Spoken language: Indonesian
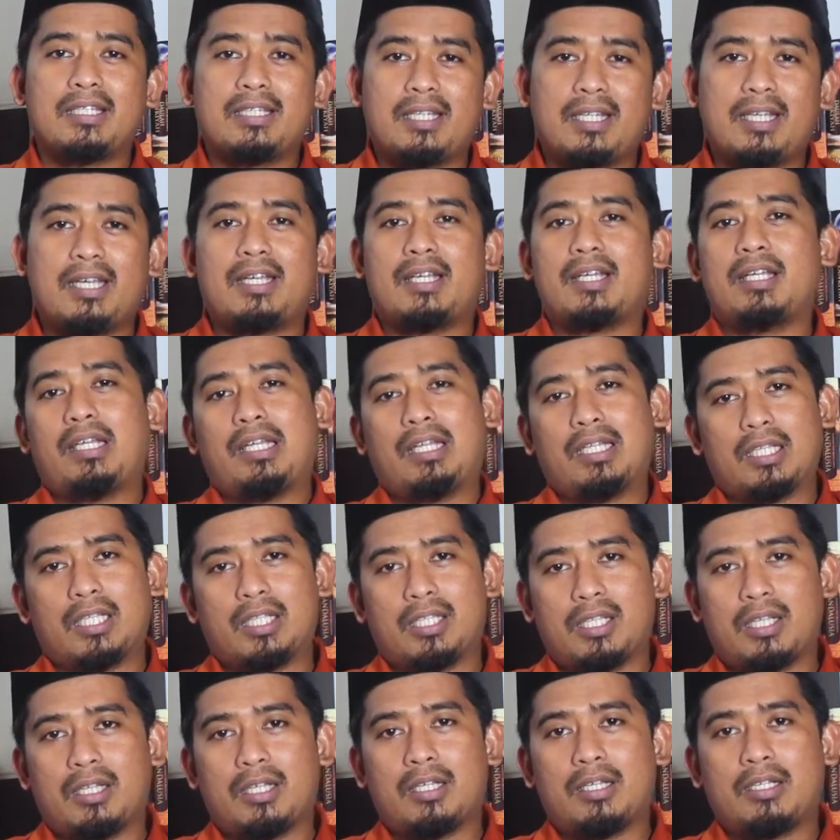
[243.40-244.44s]
ilaha
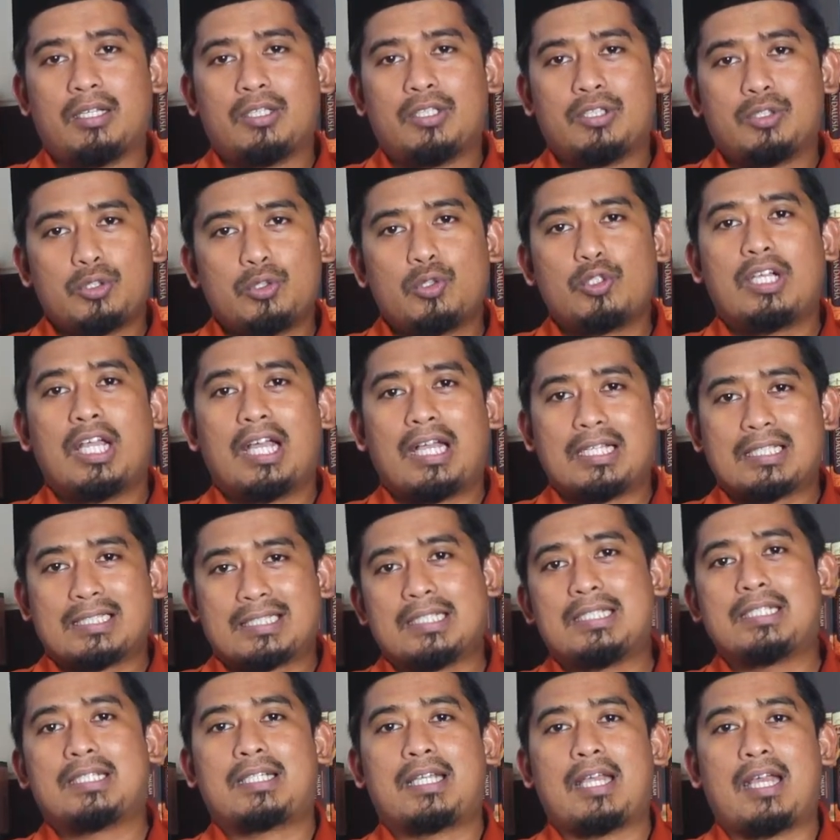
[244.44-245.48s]
illallah juga
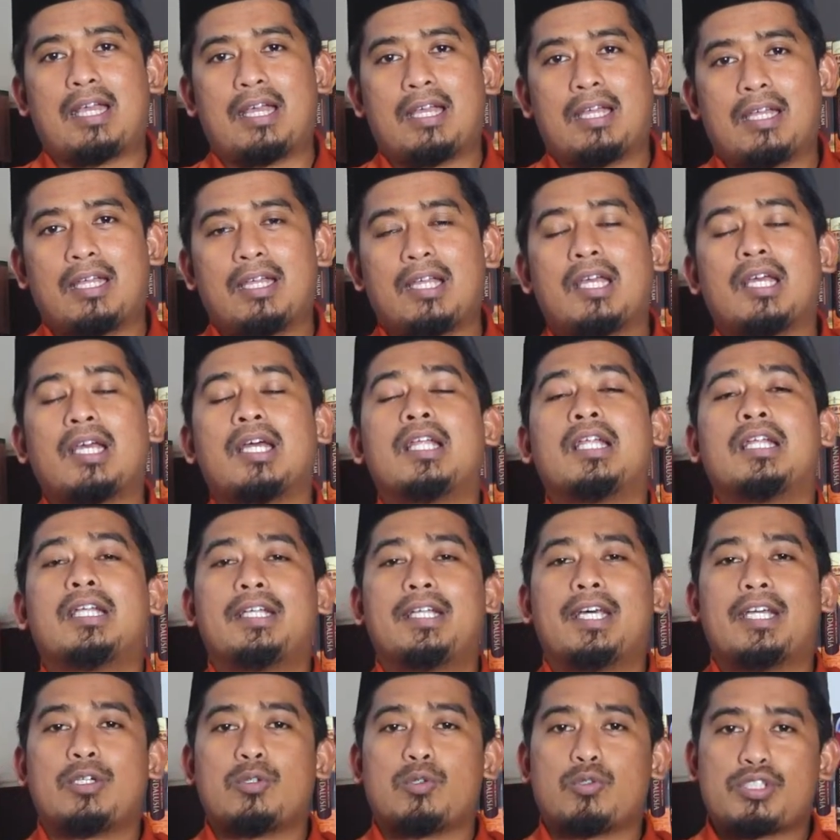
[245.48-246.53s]
sedekah.
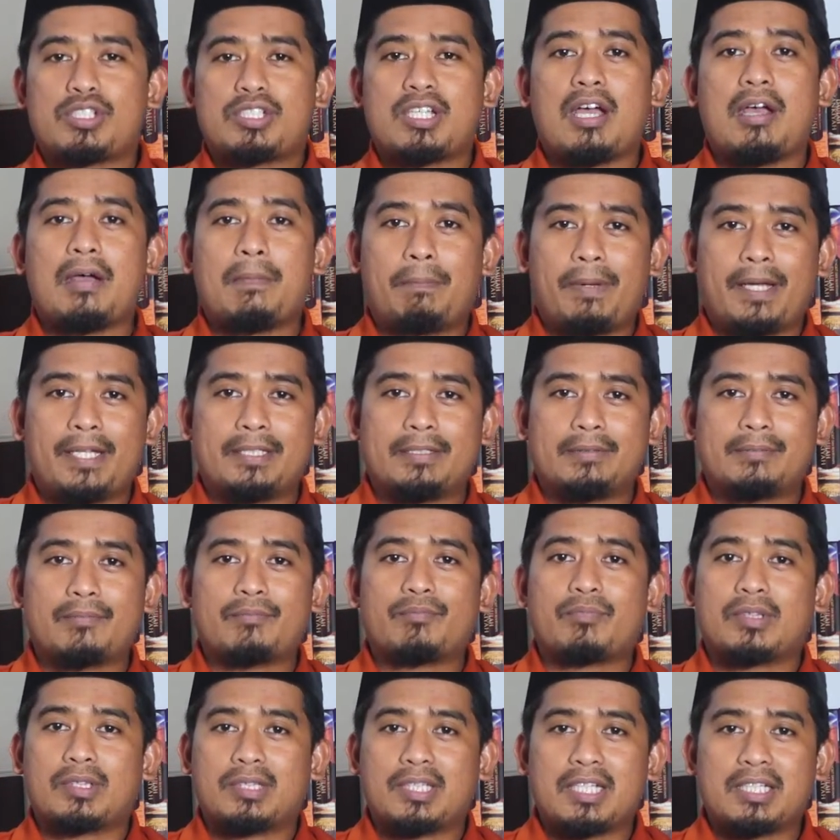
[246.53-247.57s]
Dan ucapan
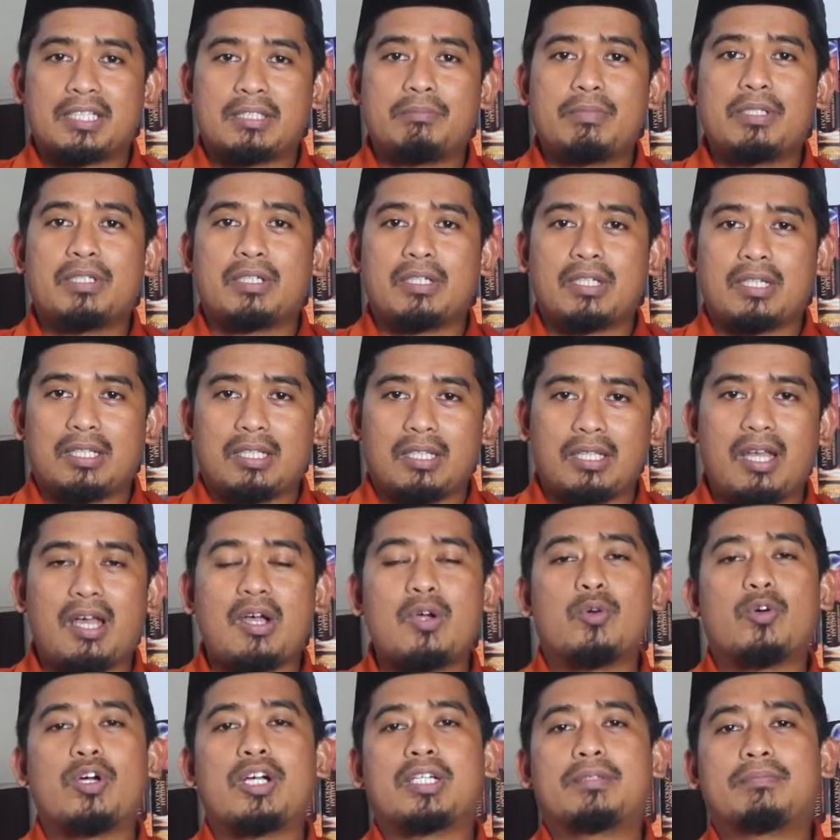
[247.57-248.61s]
takbir
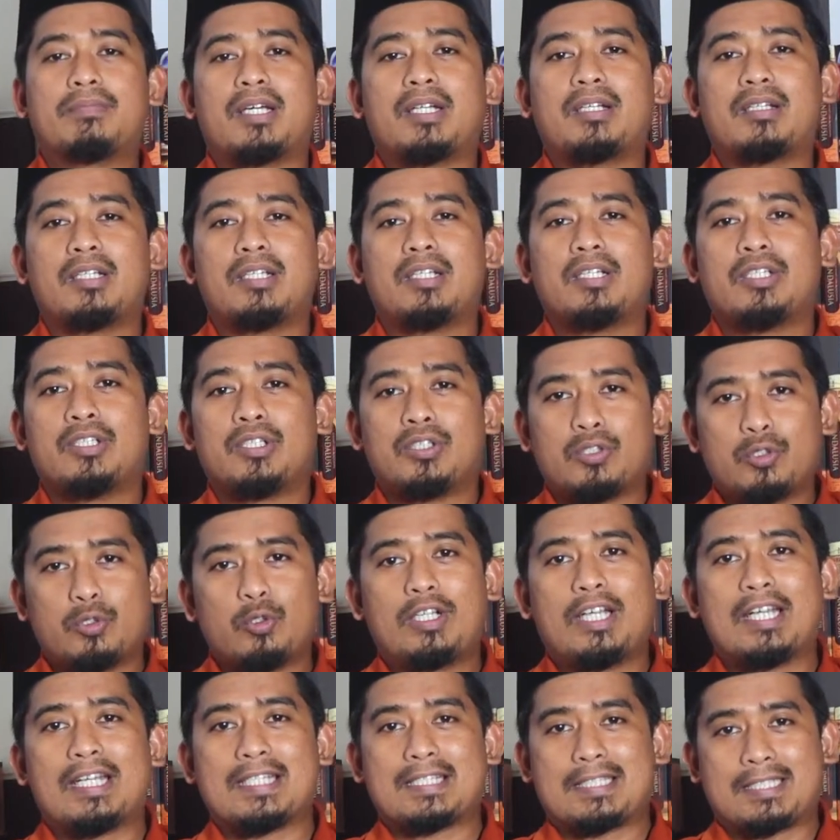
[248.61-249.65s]
Allahu akbar
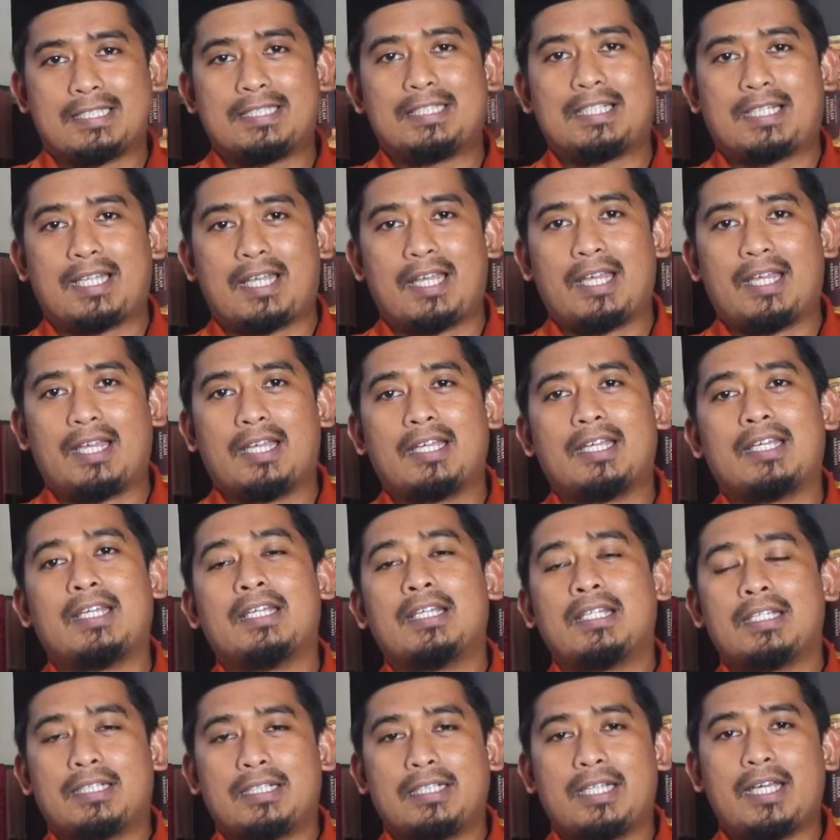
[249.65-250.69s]
juga sedekah.
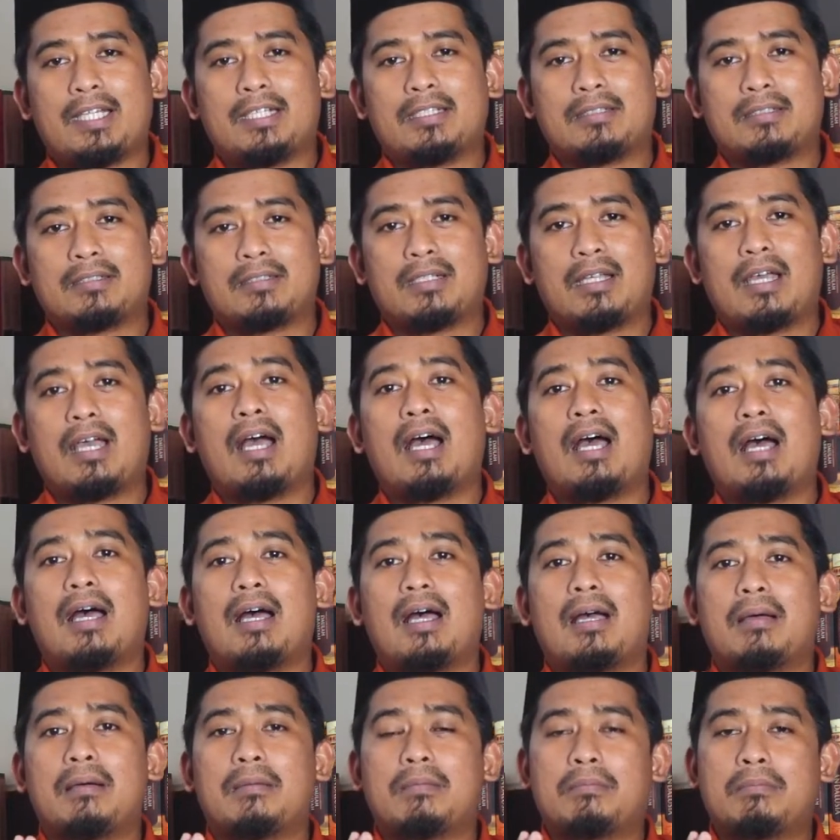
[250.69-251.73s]
Dan
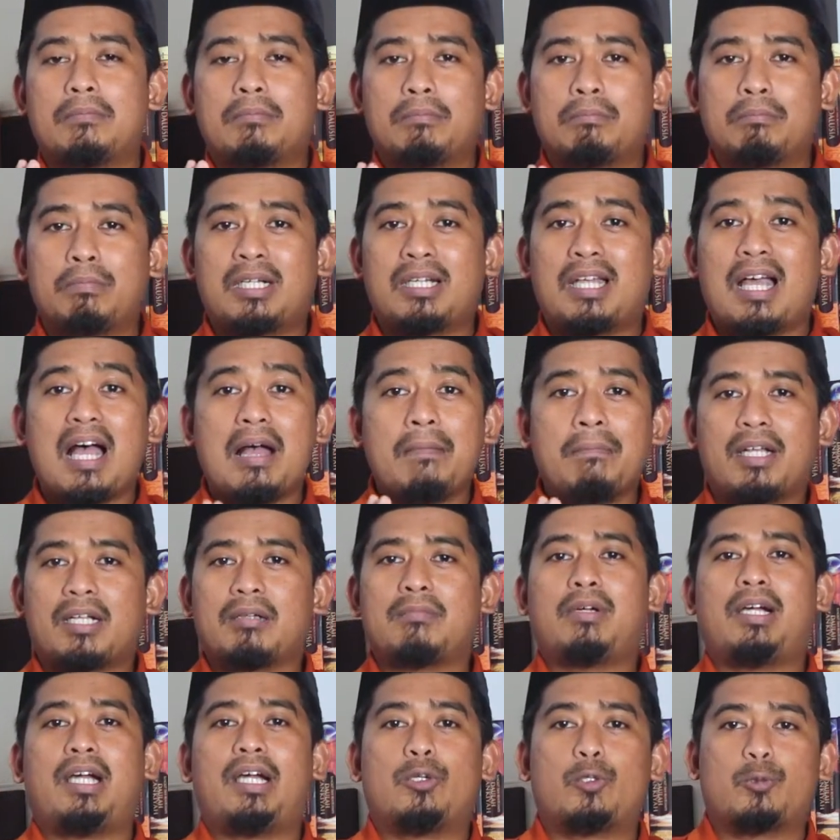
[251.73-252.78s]
beramar
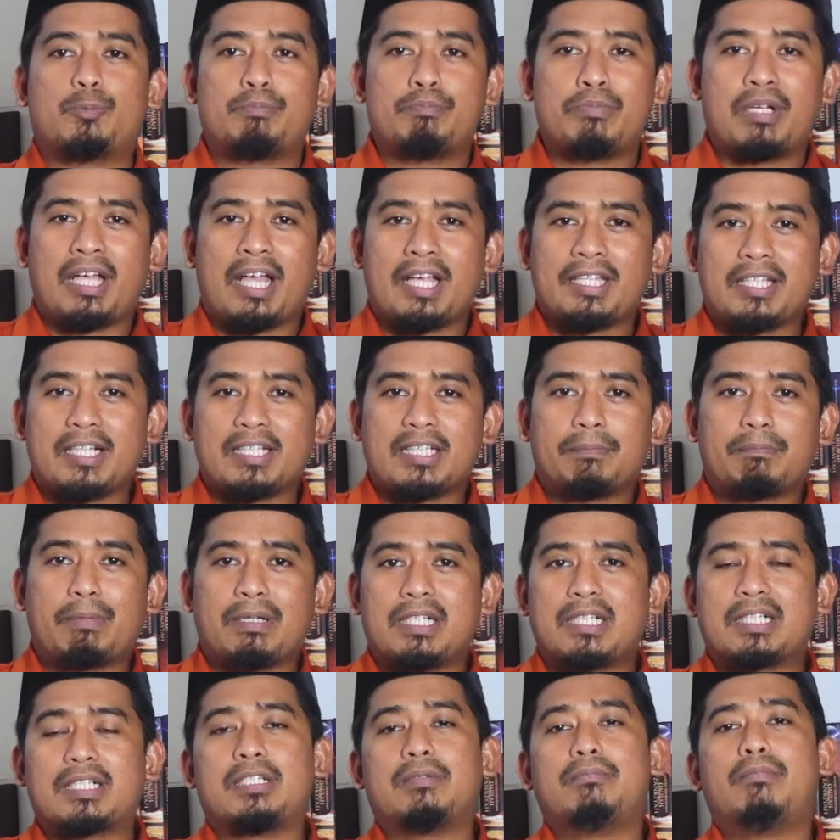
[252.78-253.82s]
ma'ruf mengajak
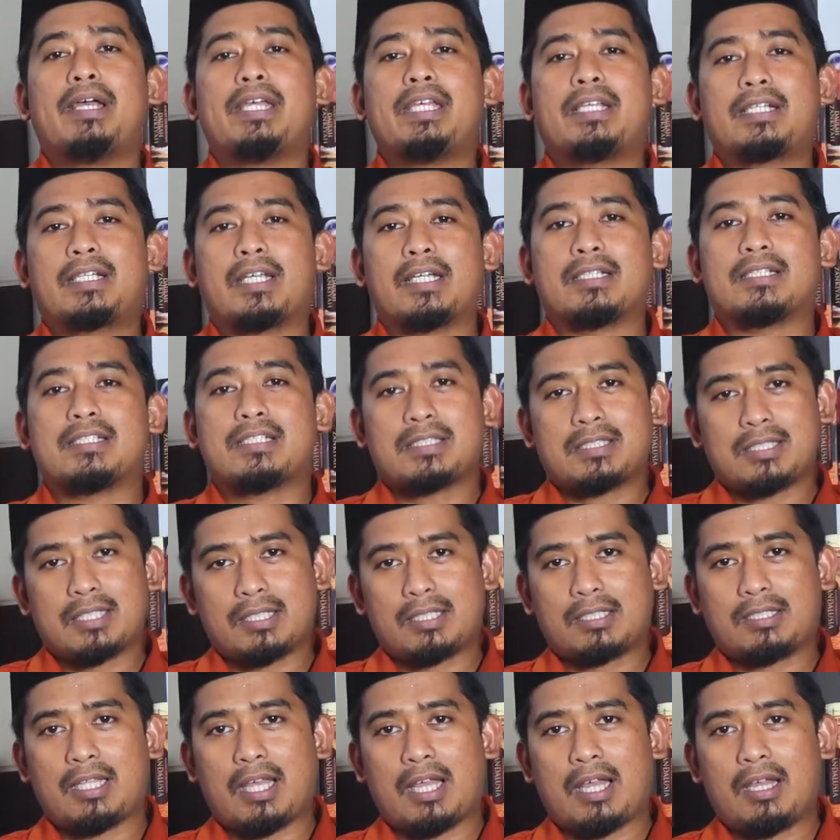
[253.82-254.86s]
kepada kebaikan
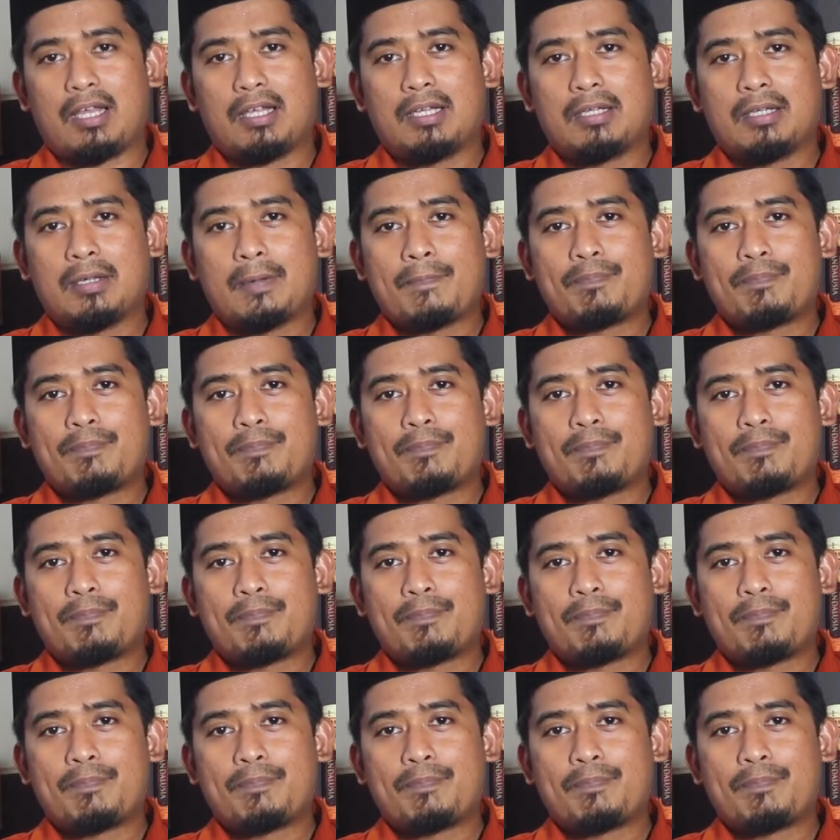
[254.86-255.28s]
serta